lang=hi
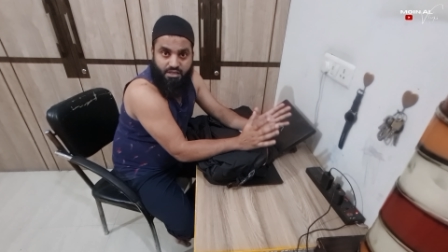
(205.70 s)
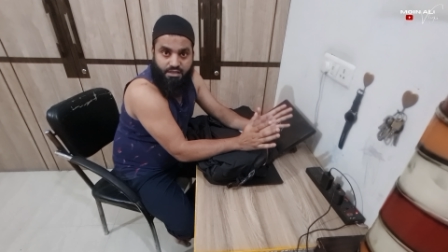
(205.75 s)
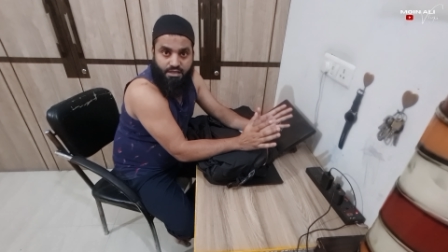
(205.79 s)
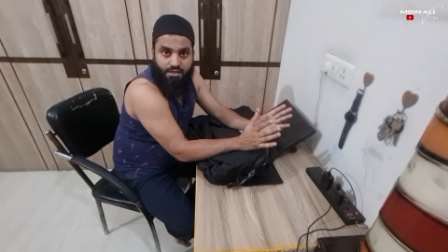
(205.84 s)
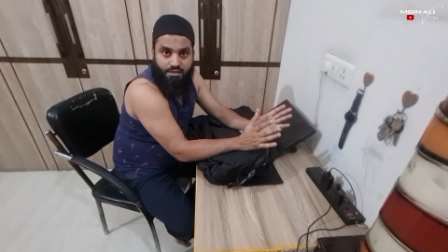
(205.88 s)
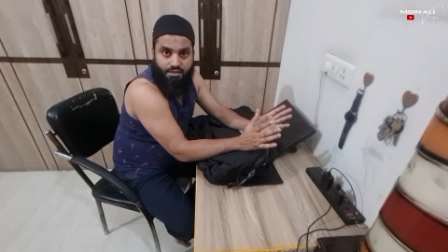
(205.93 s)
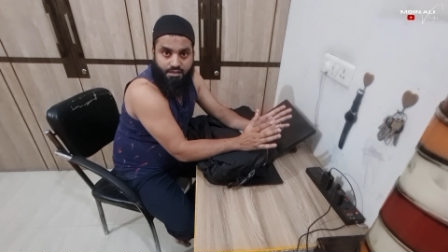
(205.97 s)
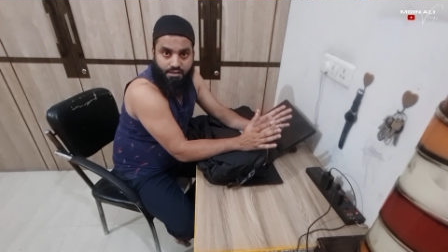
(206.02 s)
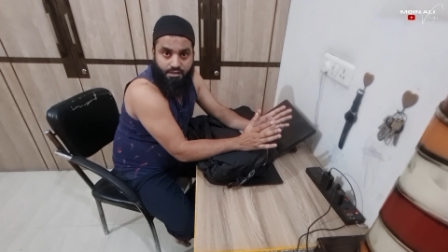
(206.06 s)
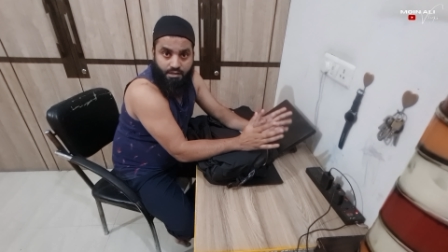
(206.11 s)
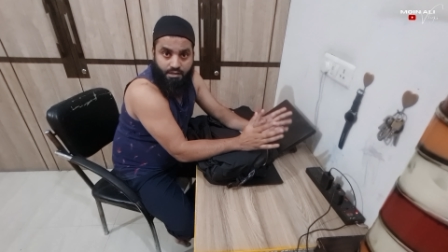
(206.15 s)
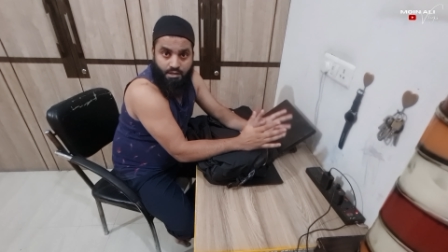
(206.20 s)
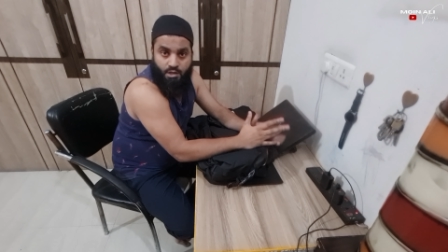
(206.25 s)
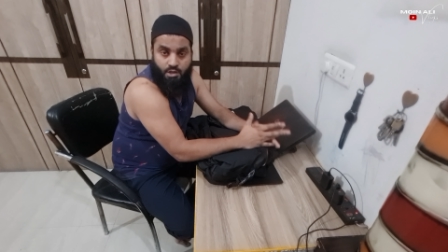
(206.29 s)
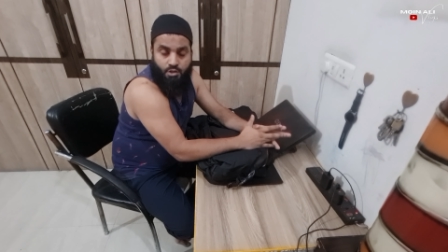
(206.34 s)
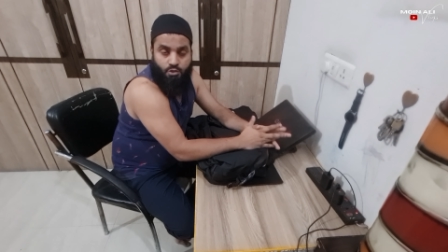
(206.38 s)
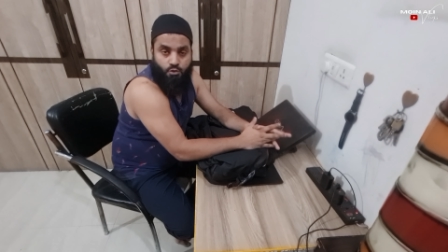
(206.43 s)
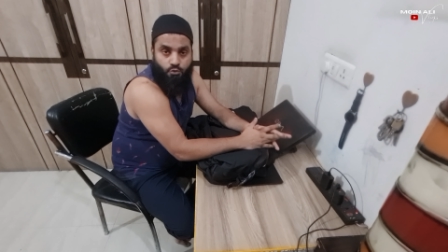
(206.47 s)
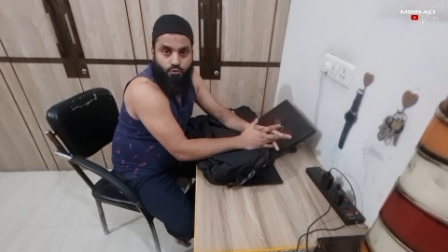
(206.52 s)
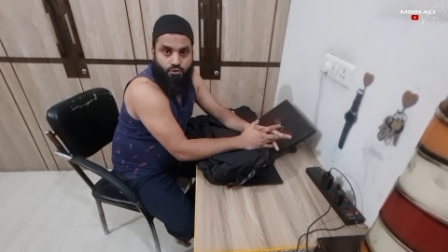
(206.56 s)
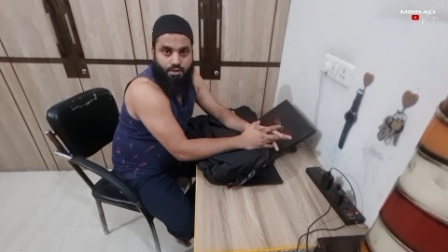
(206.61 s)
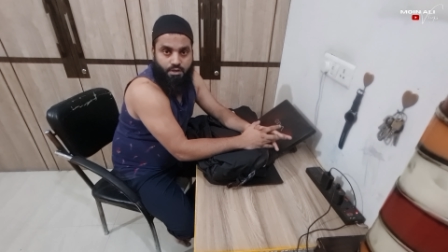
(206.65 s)
मिली नहीं थी
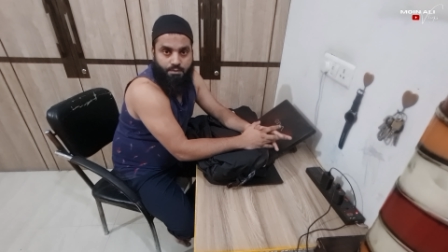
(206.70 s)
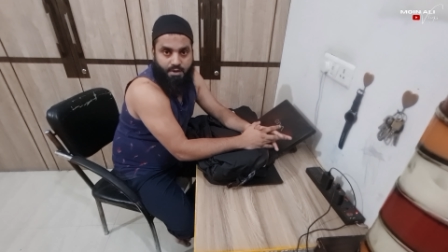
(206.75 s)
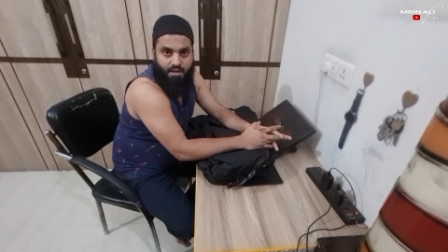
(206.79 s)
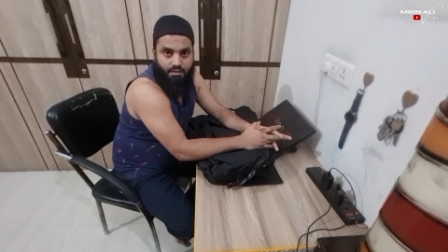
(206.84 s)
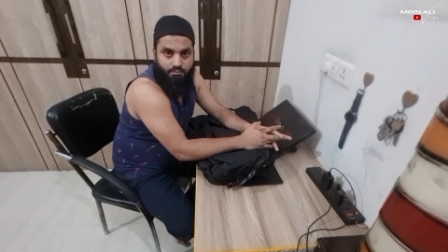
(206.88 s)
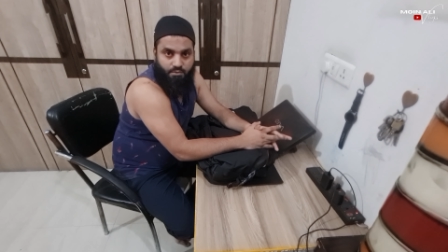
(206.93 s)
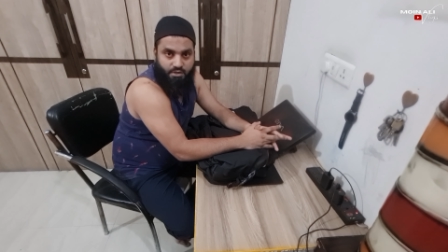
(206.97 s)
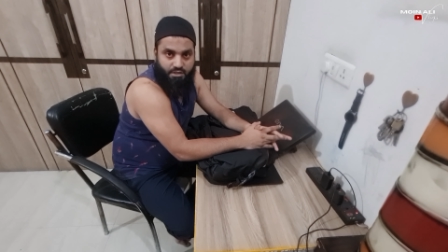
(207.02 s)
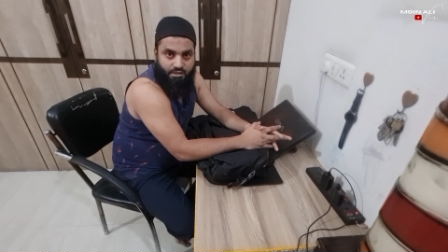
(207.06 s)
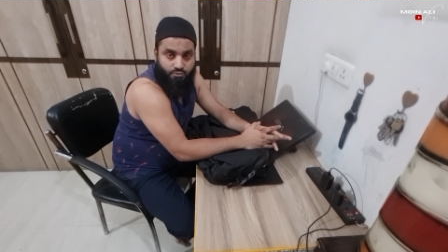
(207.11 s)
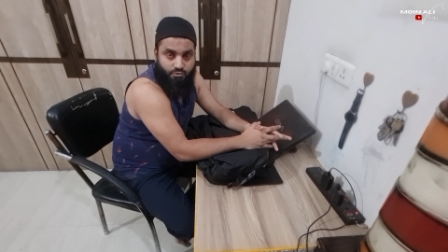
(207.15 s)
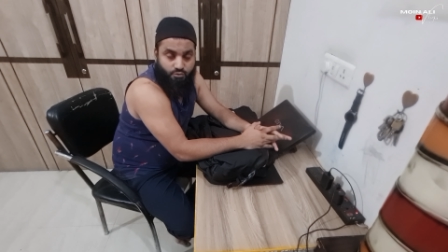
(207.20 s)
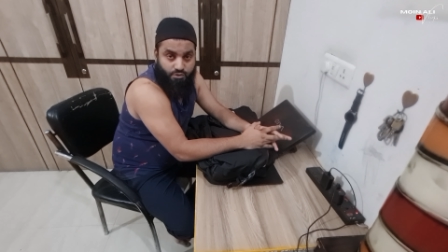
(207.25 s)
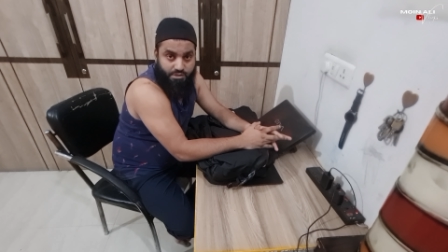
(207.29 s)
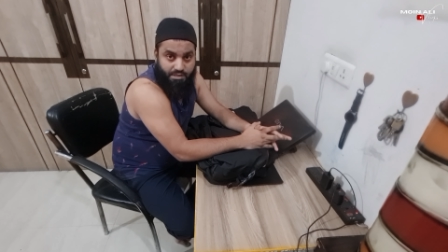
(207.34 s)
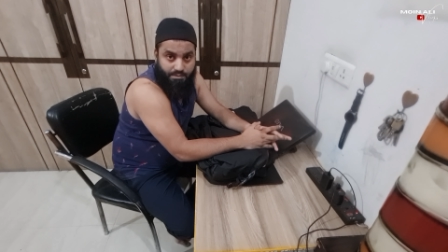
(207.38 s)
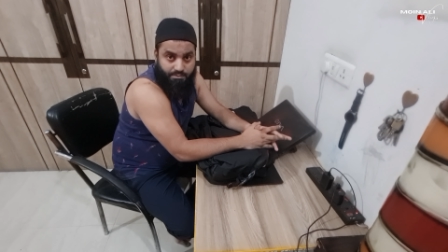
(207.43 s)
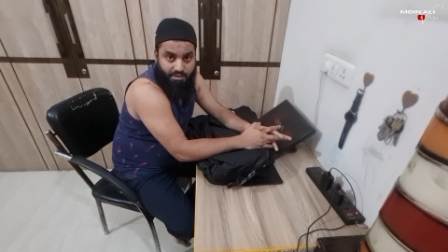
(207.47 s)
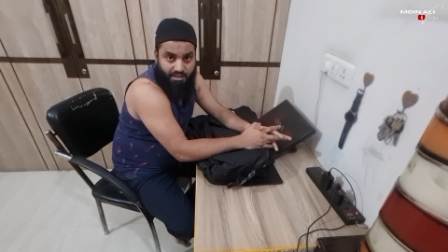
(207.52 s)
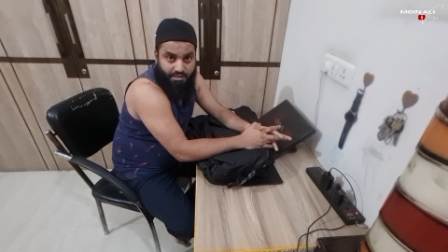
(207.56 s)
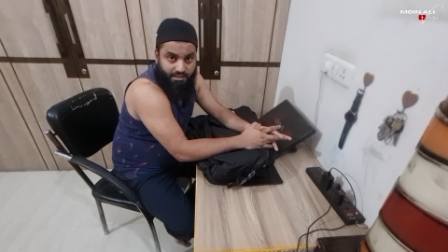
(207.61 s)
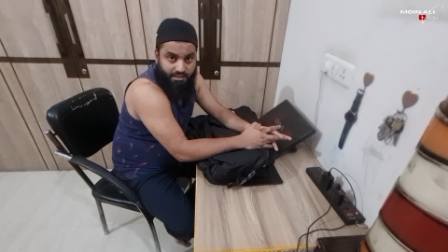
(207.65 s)
तो उसके बाद मैंने
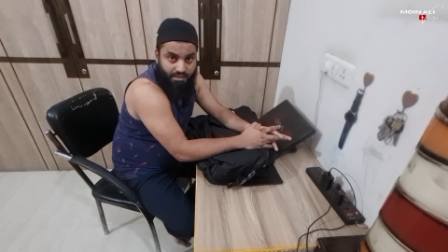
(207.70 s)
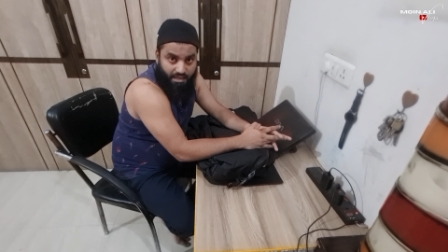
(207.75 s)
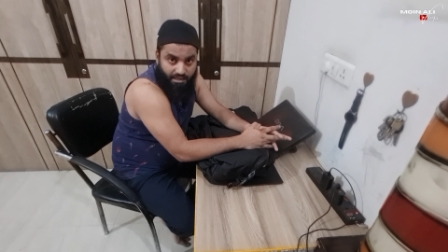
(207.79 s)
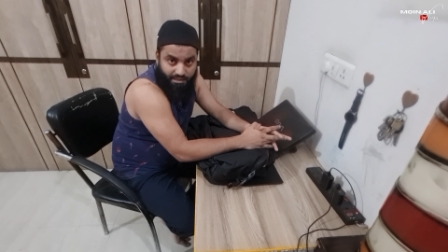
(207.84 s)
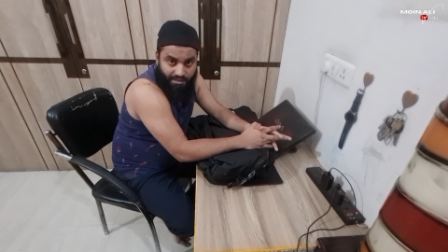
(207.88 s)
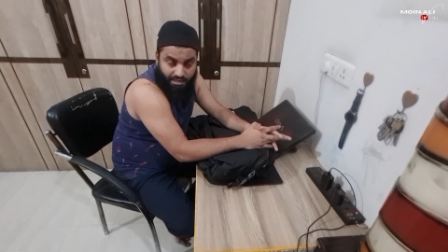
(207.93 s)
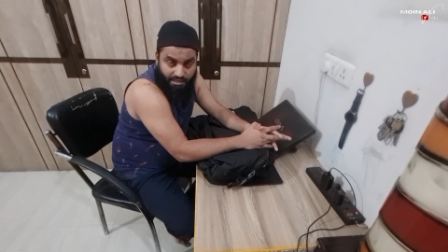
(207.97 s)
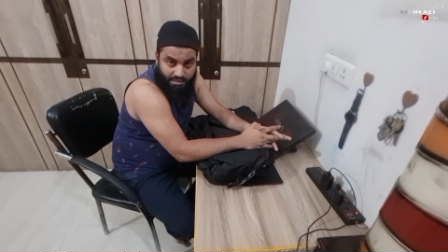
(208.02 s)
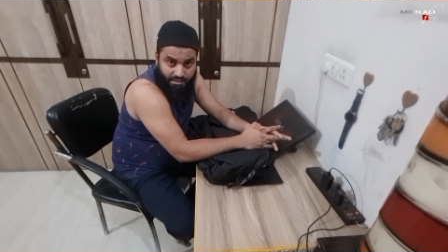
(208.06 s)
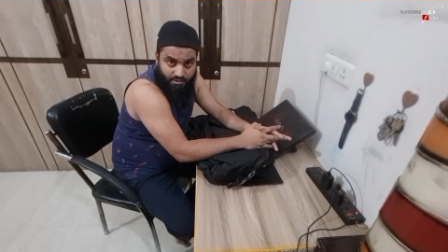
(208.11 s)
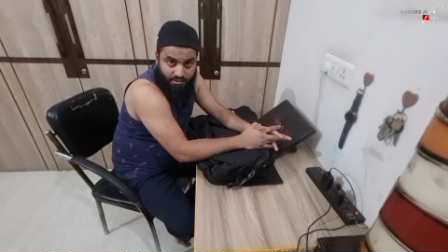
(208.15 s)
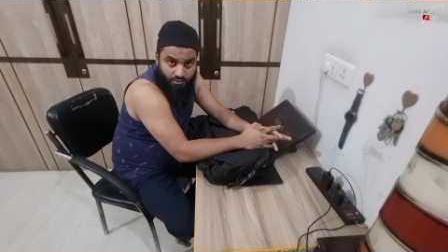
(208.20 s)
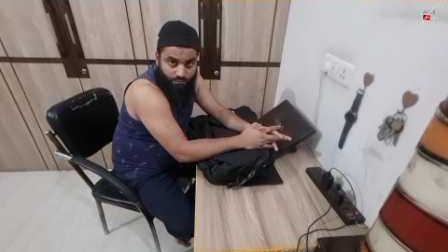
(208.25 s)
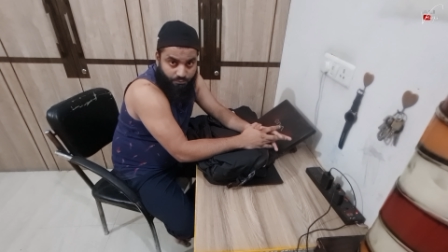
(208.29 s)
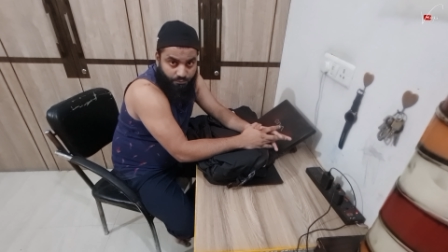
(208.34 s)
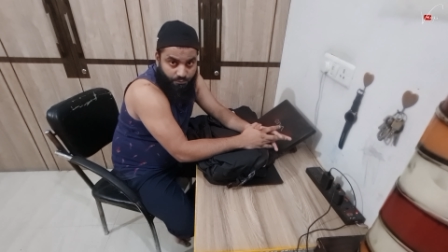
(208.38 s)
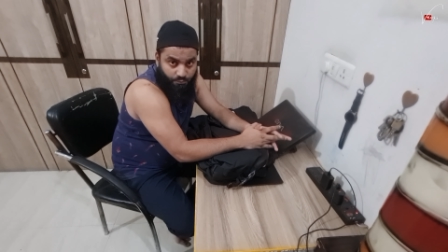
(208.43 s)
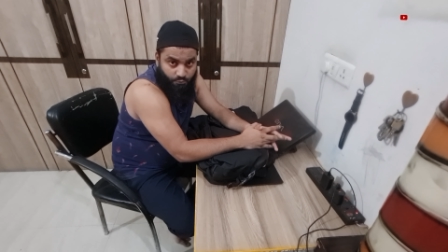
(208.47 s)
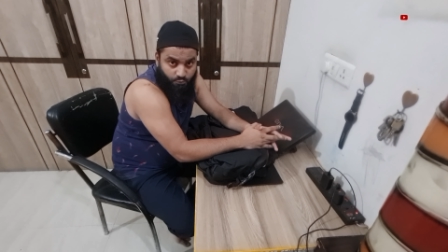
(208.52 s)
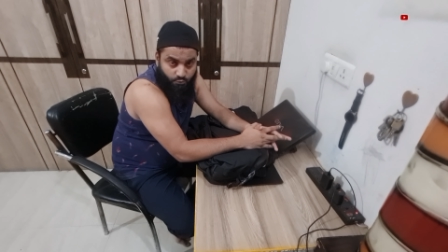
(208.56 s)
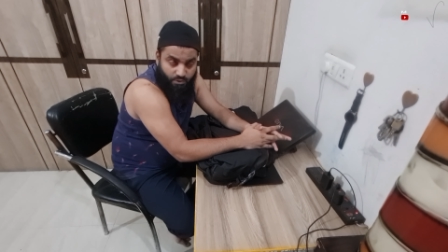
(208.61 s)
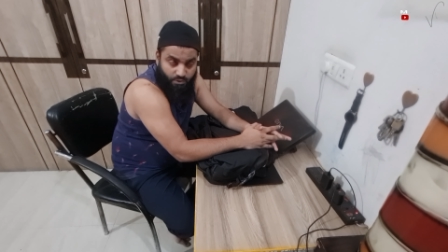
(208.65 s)
सोचा भाई किया क्या जाए तो
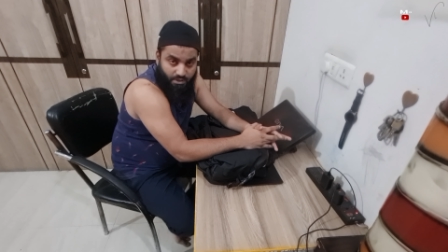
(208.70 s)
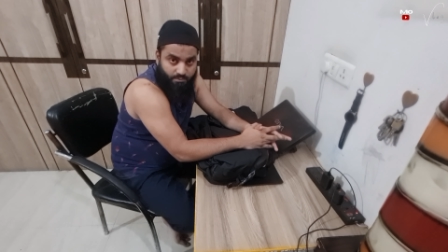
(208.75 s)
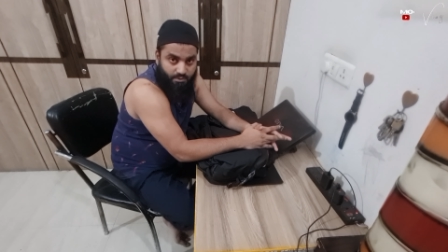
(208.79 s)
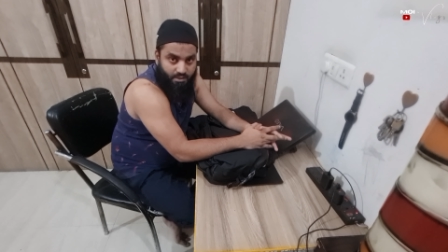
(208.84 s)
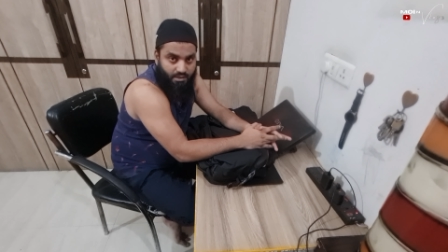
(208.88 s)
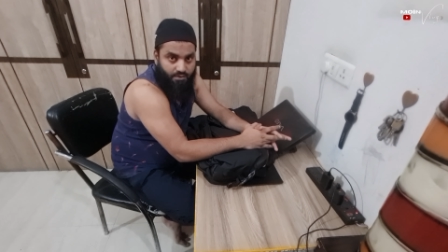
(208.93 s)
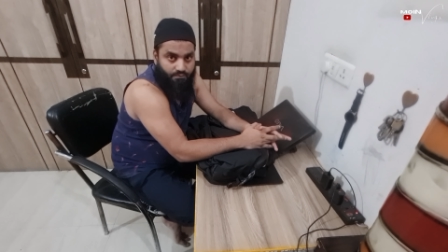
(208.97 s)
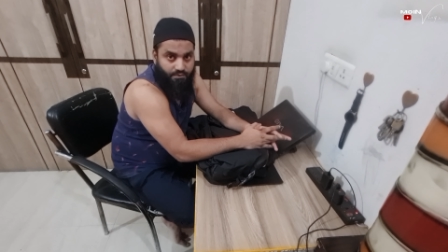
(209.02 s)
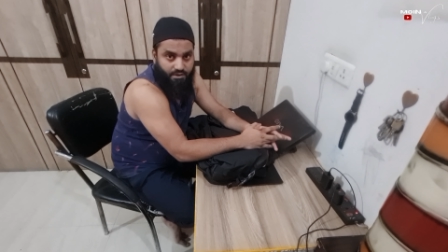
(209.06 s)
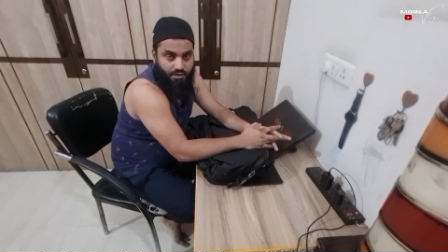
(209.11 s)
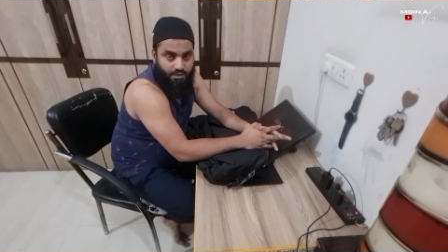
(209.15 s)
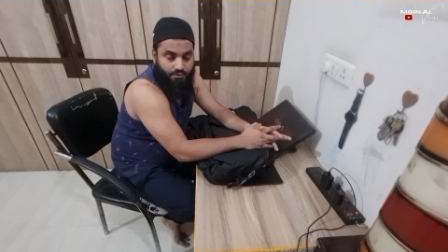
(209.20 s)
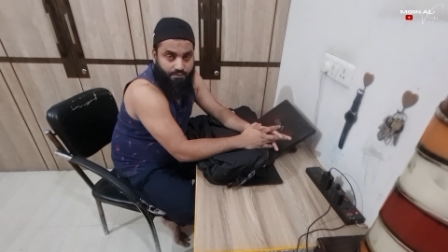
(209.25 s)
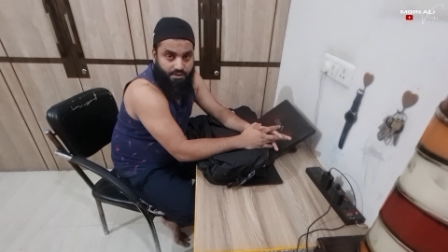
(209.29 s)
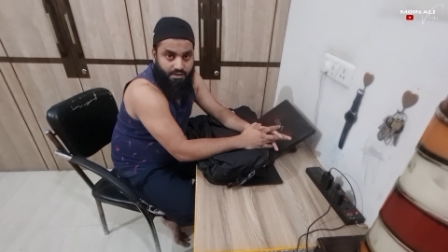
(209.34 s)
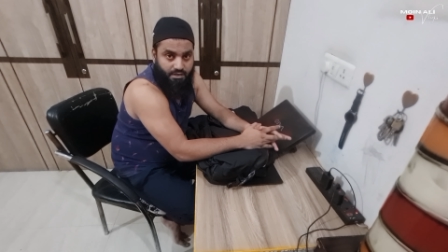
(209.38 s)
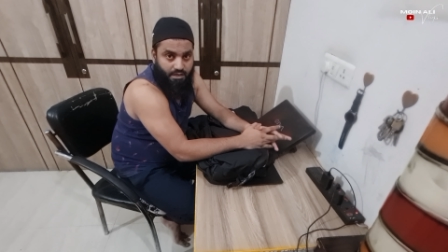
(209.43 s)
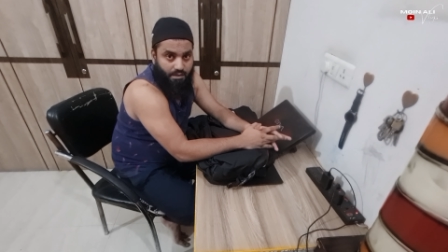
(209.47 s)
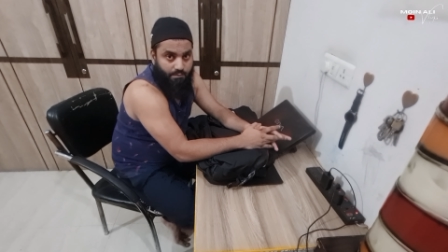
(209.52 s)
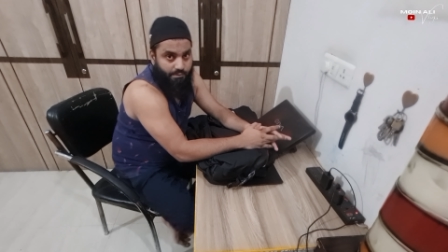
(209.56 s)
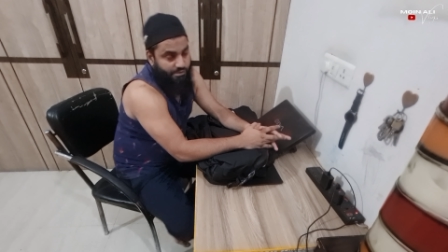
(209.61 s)
तुरंत मैंने फटाफट